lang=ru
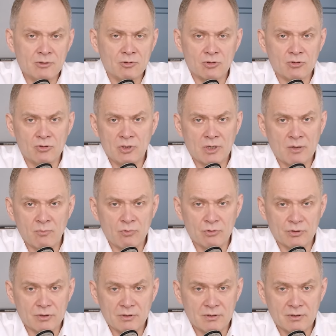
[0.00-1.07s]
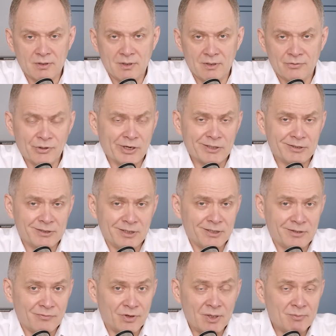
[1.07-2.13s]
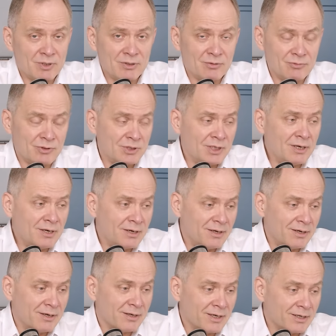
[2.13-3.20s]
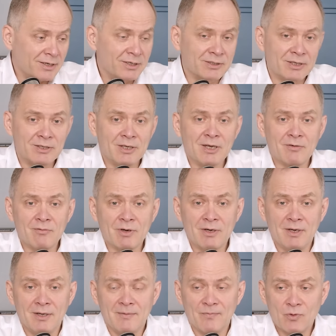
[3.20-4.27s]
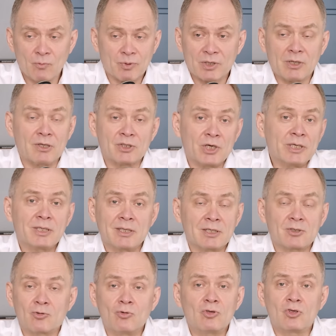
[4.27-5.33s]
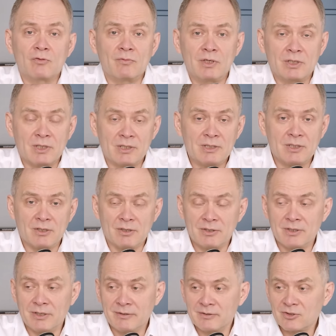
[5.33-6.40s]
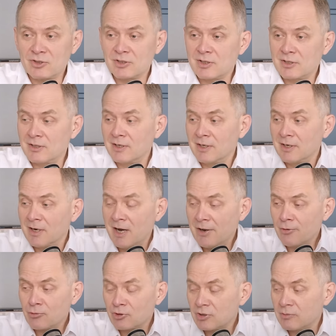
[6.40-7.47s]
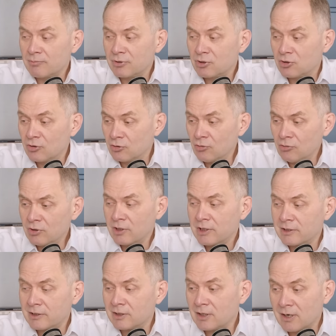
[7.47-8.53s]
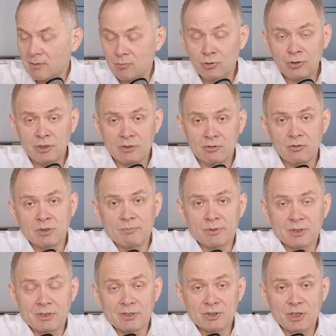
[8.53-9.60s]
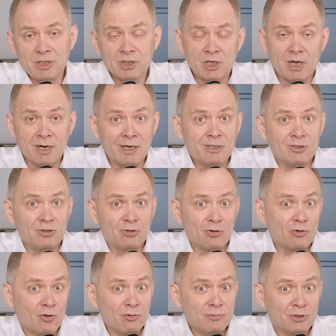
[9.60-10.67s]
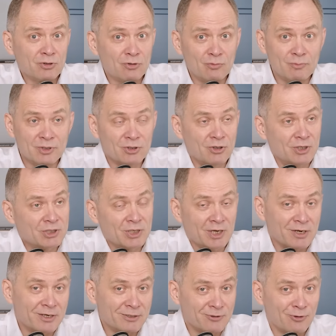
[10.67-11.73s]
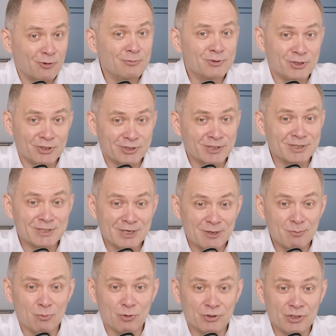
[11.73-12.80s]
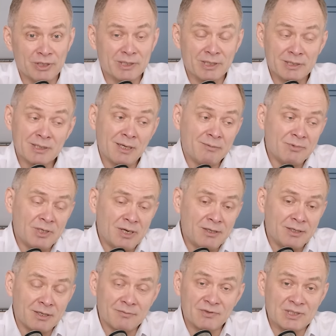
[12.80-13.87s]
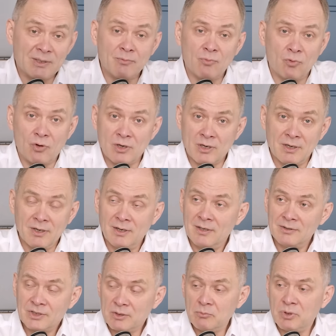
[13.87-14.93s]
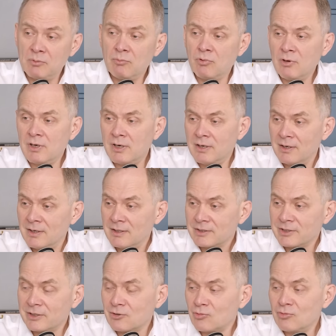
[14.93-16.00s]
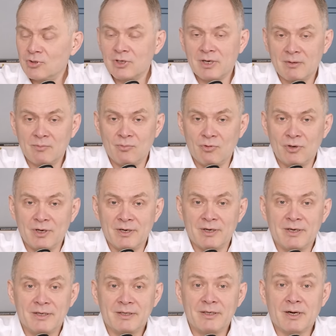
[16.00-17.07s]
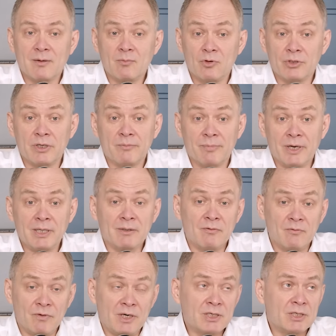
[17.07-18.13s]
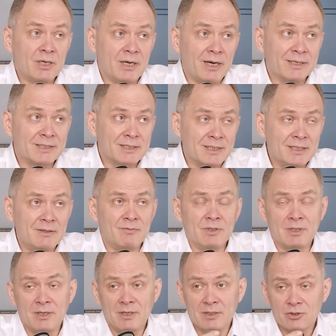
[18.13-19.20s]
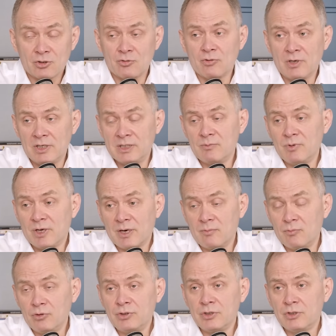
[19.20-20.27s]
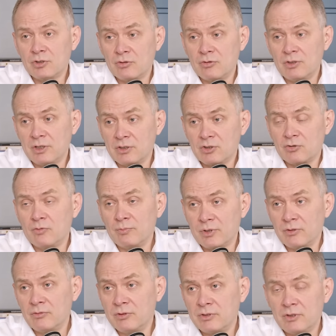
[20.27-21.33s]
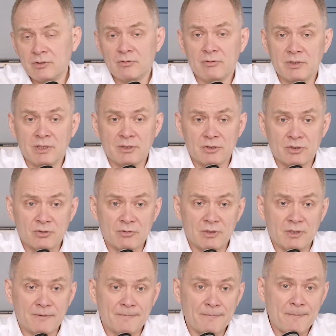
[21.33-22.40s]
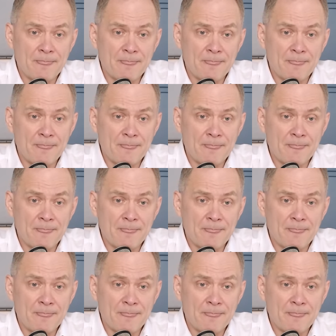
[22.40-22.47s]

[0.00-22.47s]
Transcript: то, что не работает, тратить на это время, усилия, какие-то нервы, но продолжать настойчиво это делать. Да? Ты орешь на подчиненных, это не работает, но ты продолжаешь орать еще громче, думаешь, «А если орать громче, это сработает. На самом деле нет, всем больно. Тебе больно, сотрудникам больно, не работает. Поэтому важно оценивать, что для тебя работает, что нет, что приносит результаты, что нет.